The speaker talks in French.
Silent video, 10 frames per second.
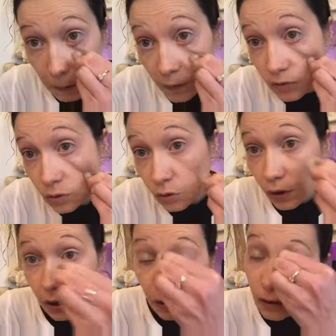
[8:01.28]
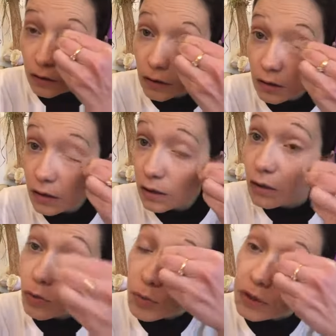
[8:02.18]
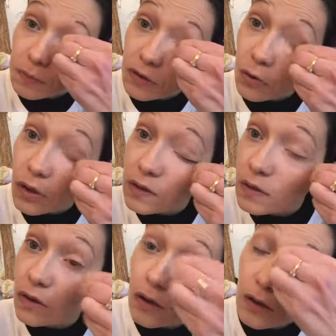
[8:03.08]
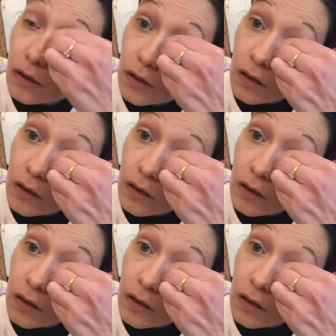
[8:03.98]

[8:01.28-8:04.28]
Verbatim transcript: naturel et on passe pas trois heures.